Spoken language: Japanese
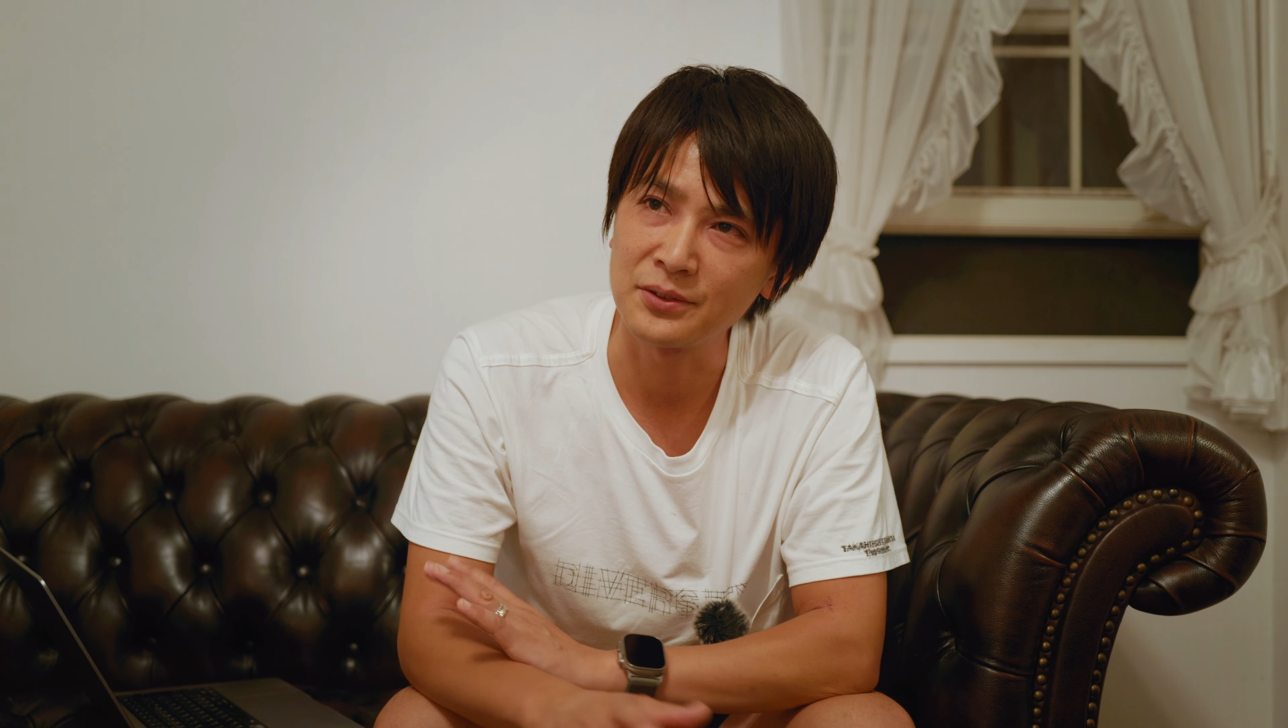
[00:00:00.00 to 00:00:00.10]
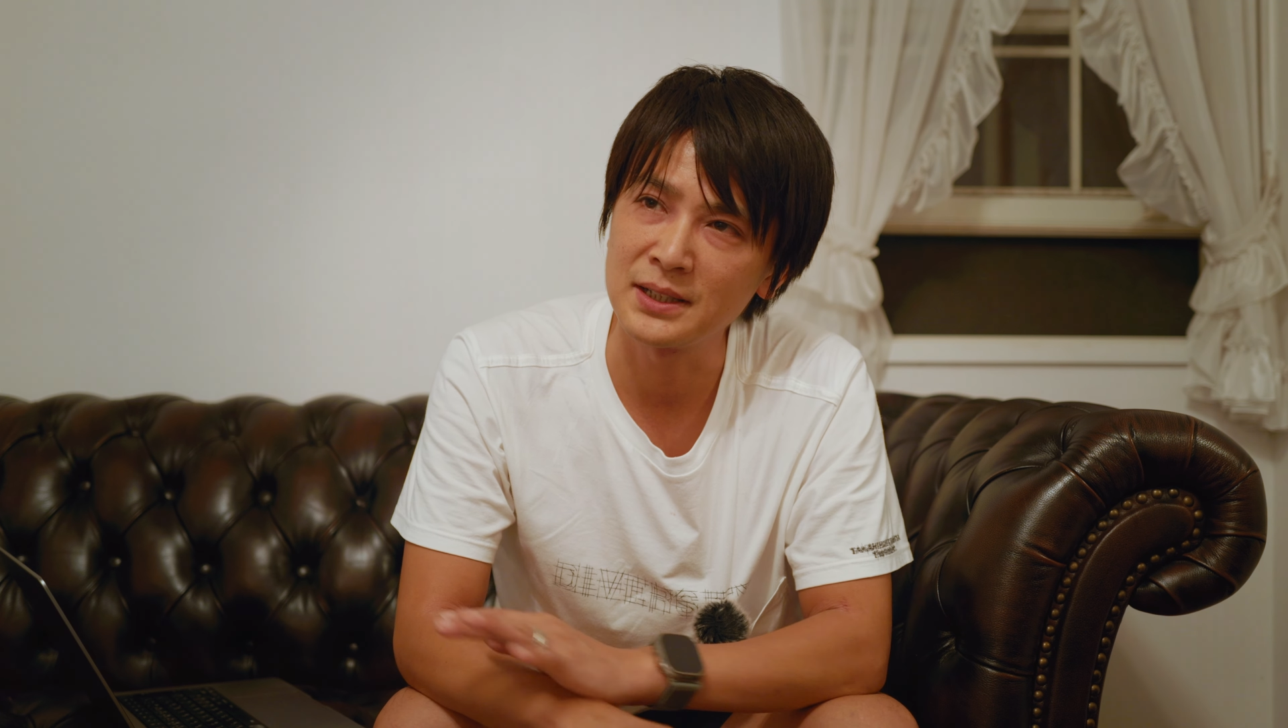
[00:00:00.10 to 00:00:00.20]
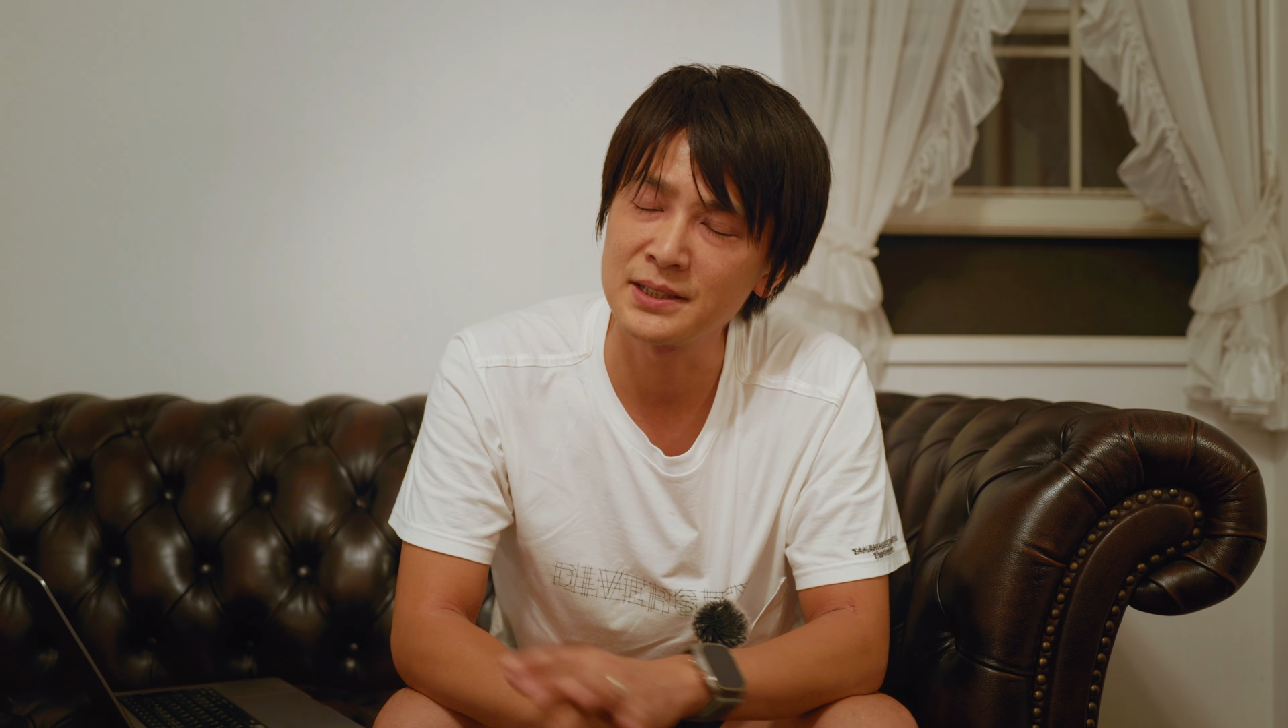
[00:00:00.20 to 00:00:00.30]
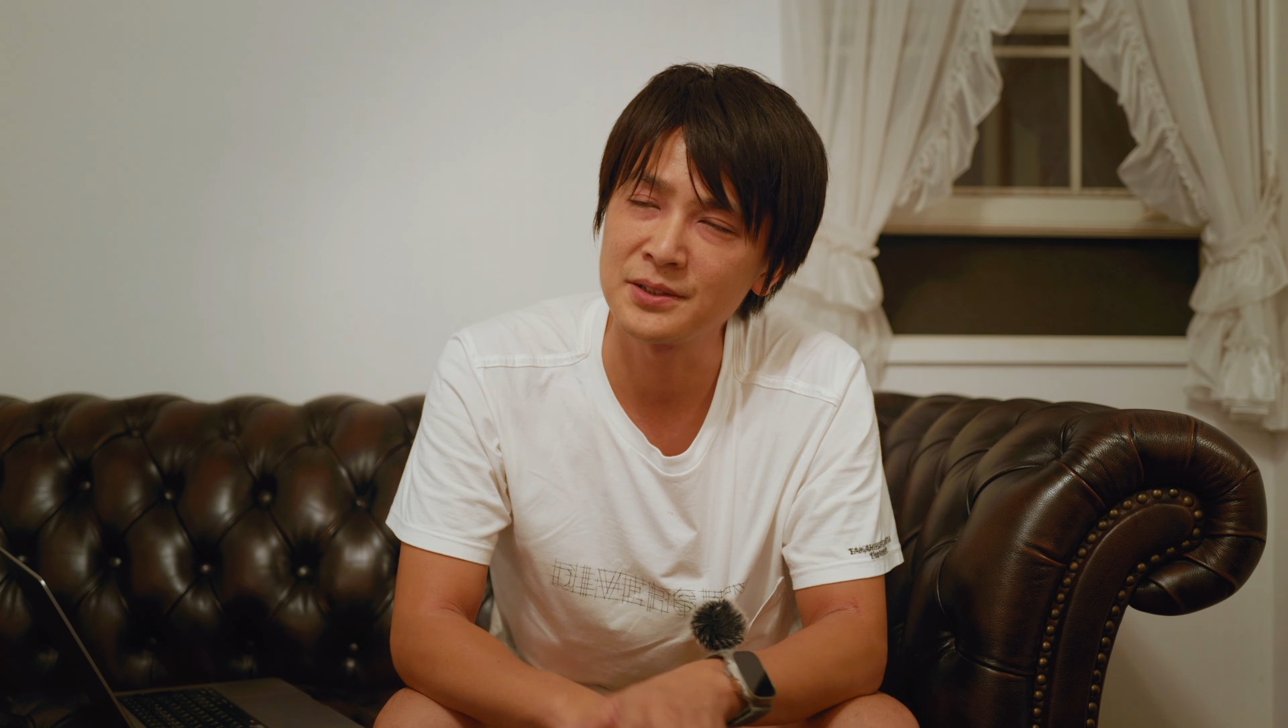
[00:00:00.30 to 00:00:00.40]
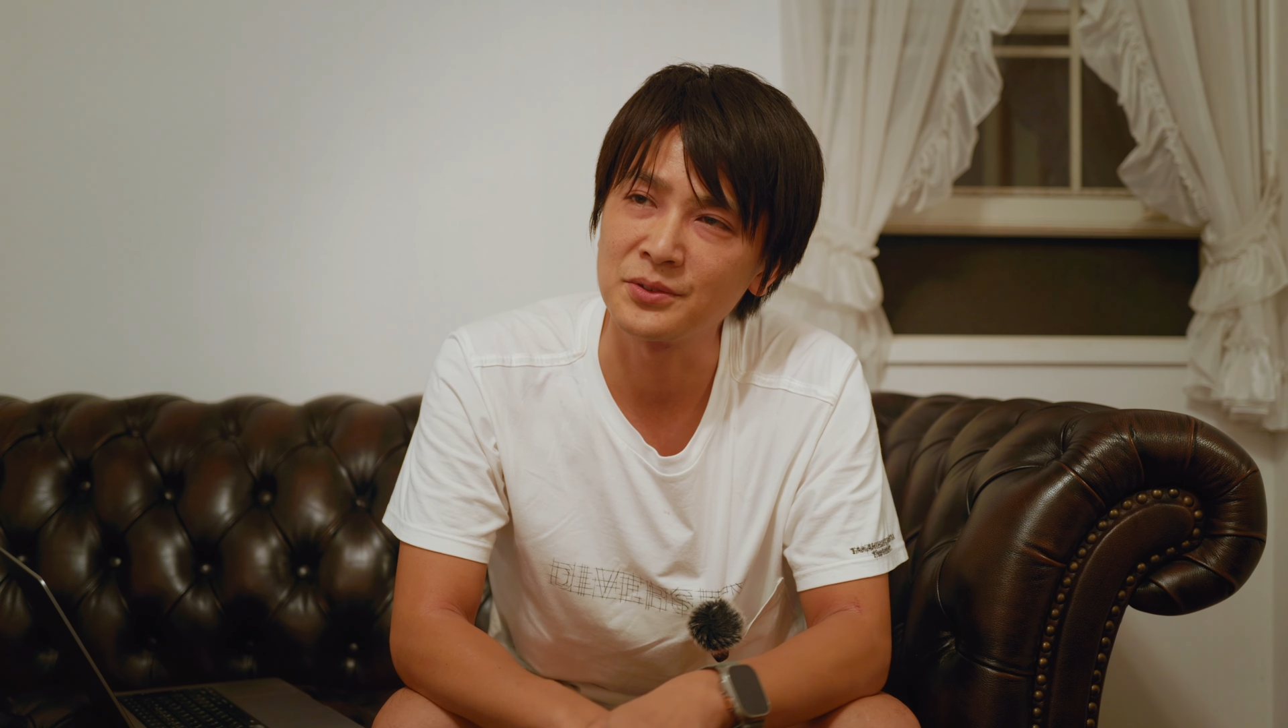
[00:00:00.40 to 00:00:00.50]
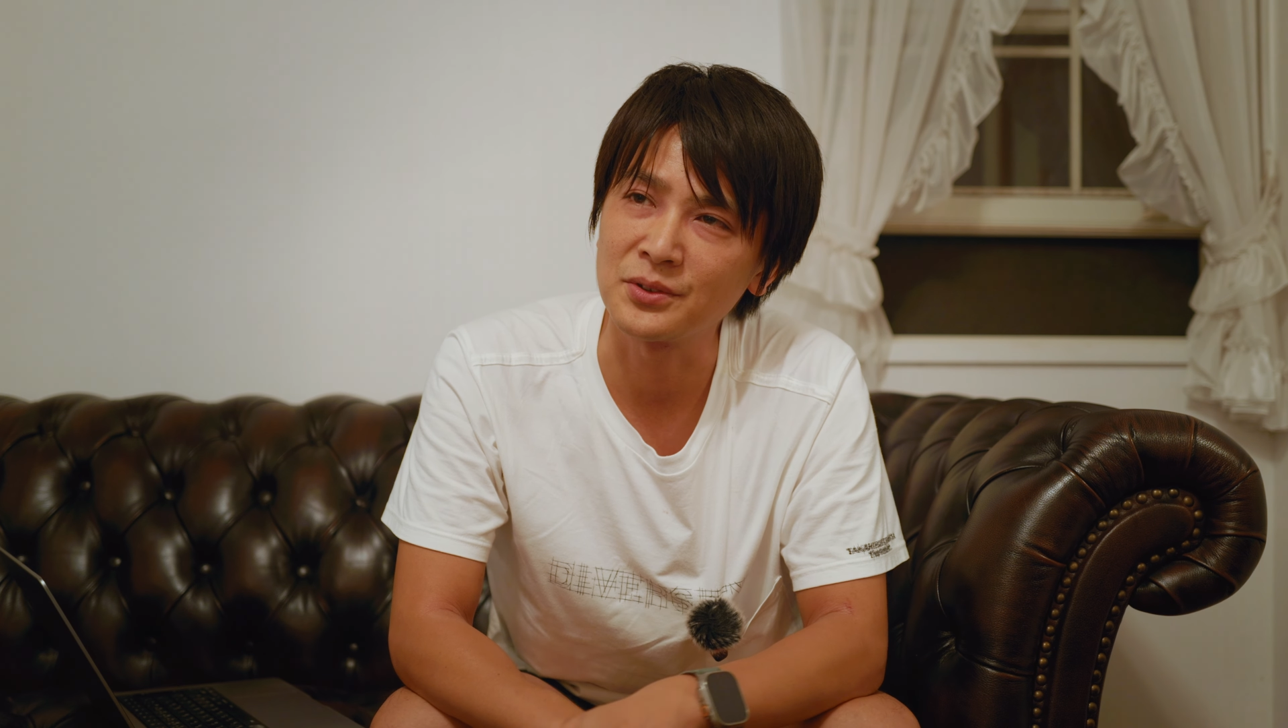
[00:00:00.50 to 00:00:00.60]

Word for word: トランジション